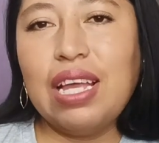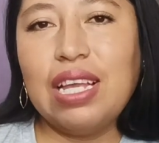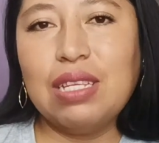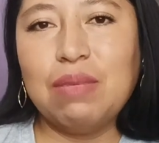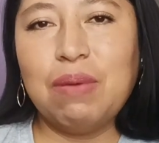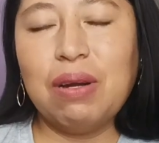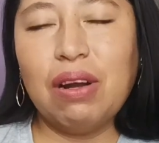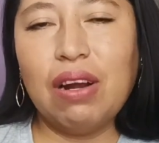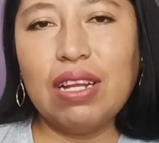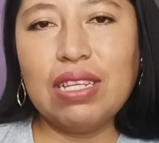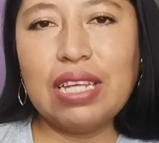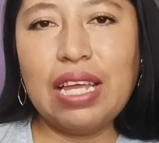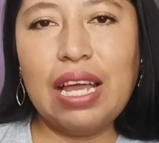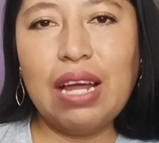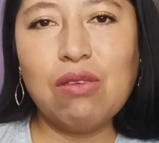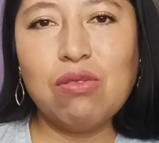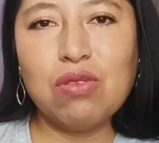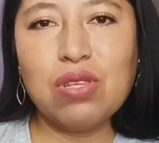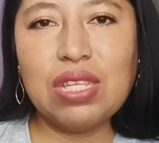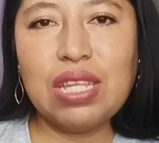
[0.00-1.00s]
Espero que les
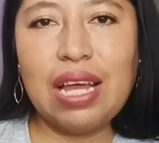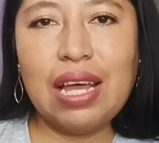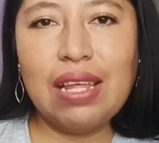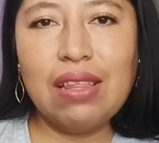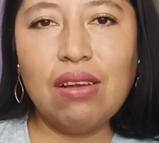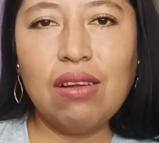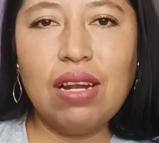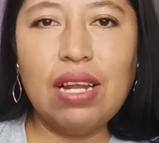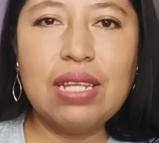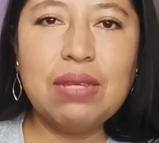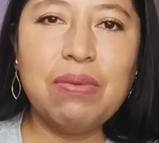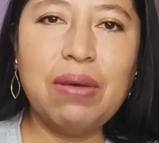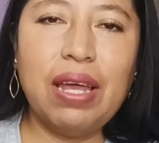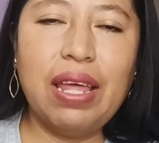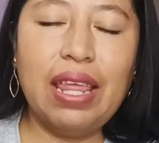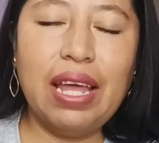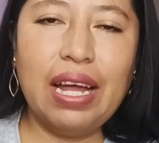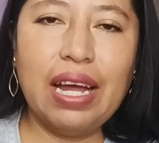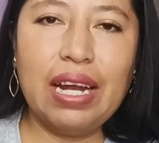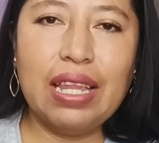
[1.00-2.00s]
haya gustado. Les voy
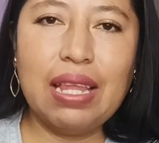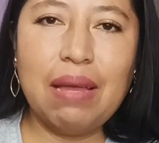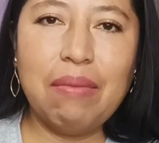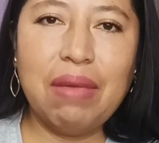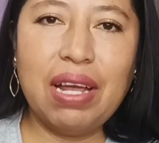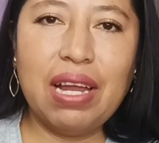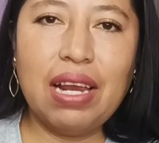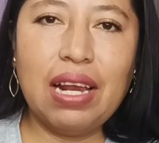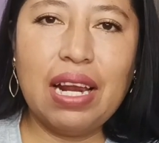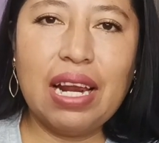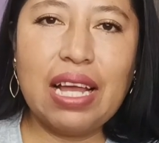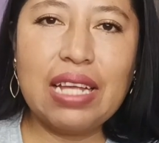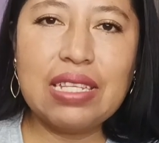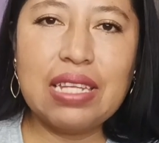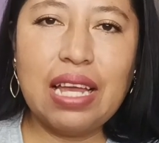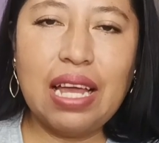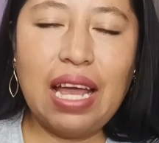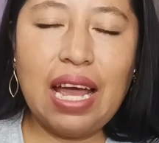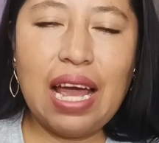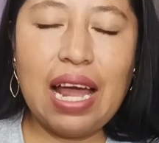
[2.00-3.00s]
a dejar también el
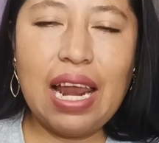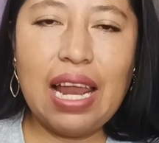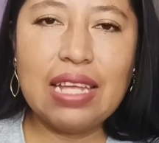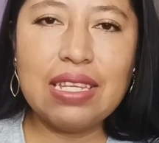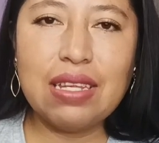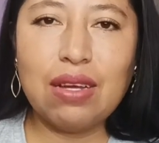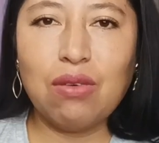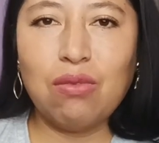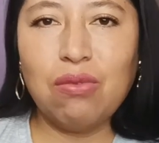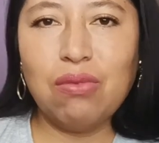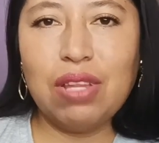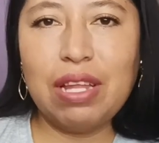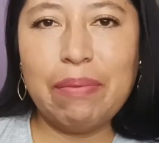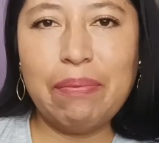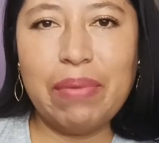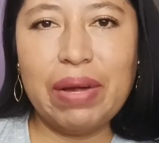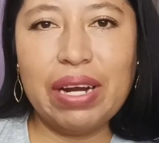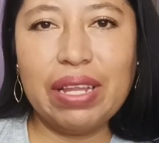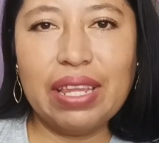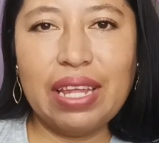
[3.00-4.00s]
enlace a la
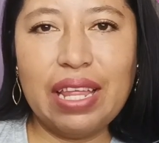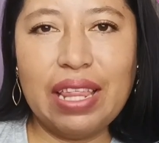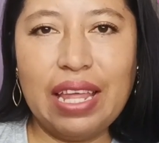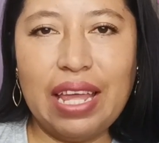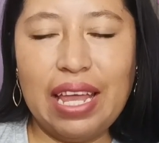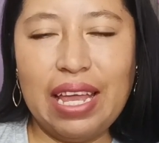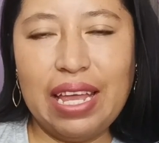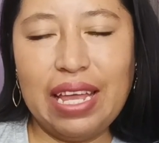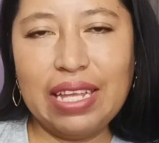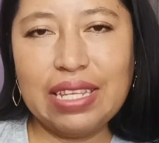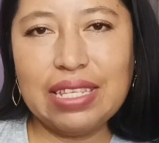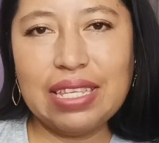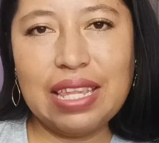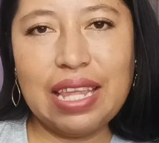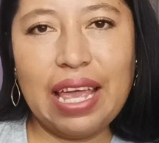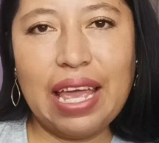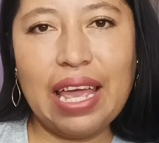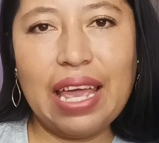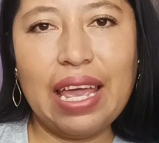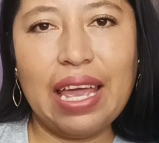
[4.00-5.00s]
segunda parte de
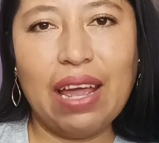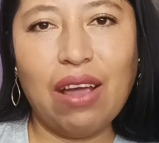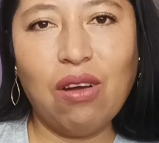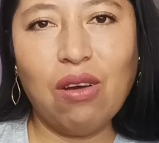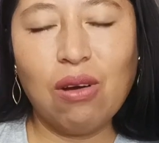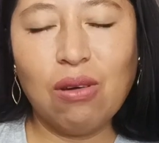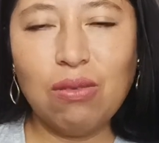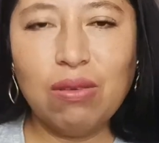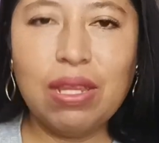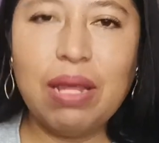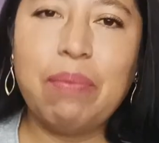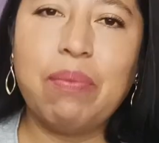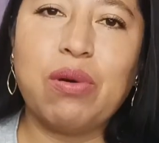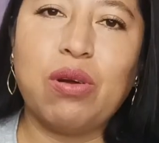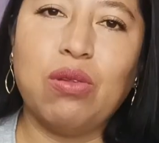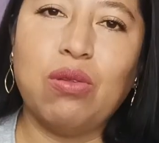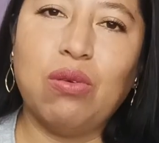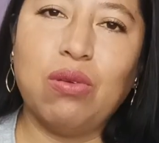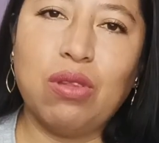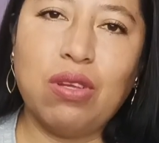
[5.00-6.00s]
este haul de
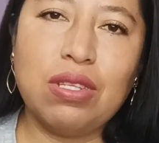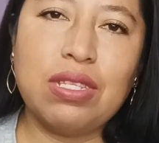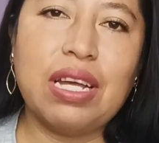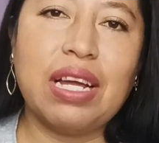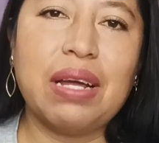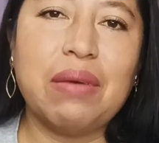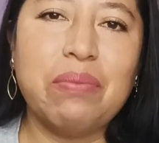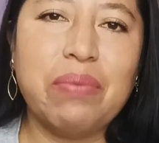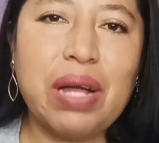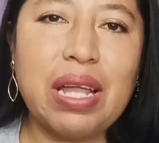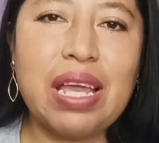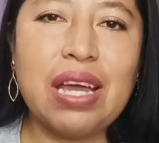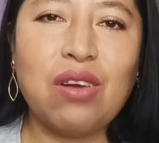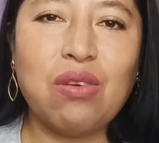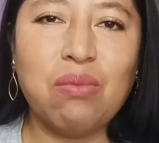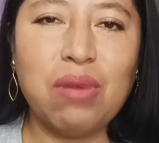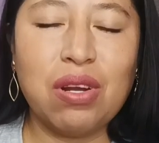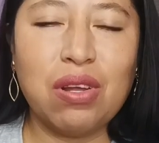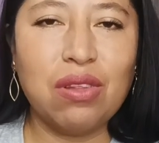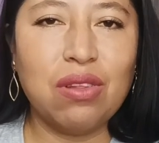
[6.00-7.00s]
productos de campaña
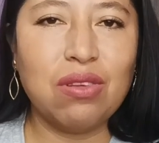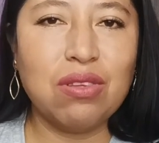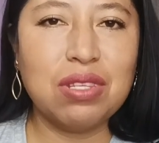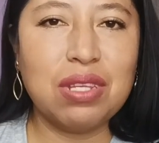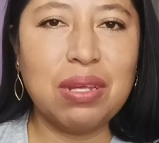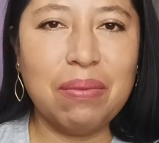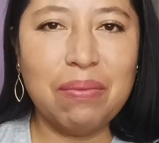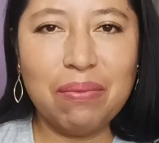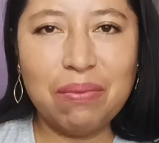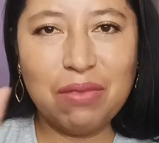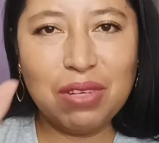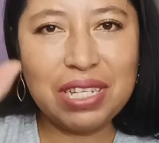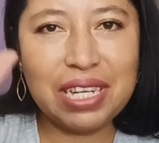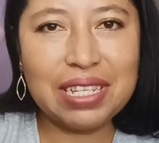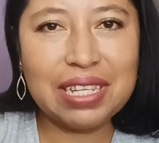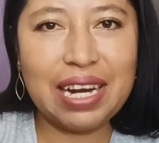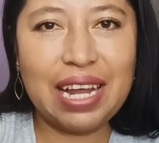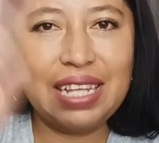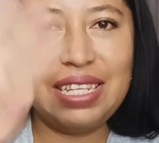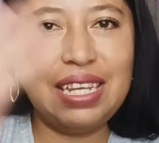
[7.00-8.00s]
número 12.
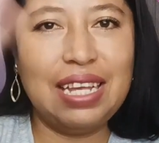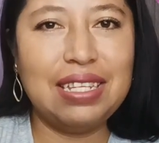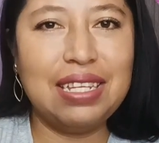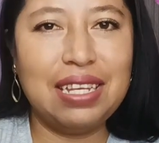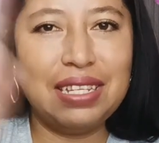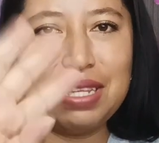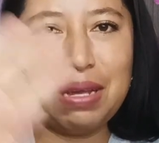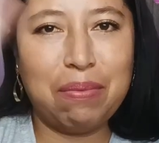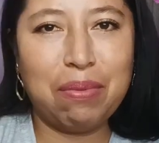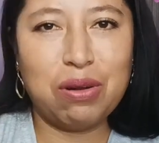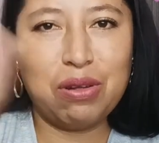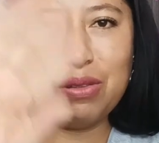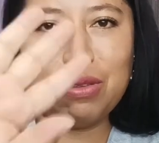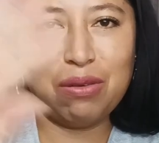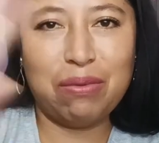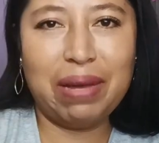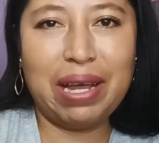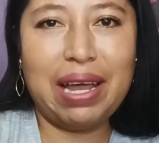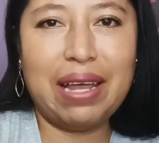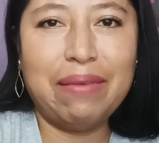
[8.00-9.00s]
Muchas gracias y hasta
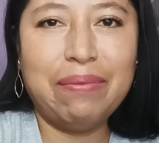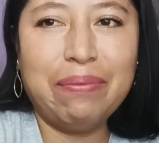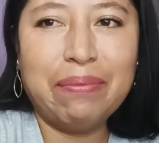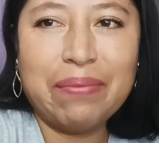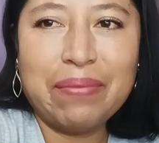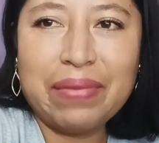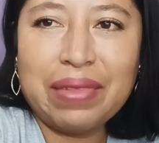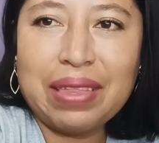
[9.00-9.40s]
pronto. Bye.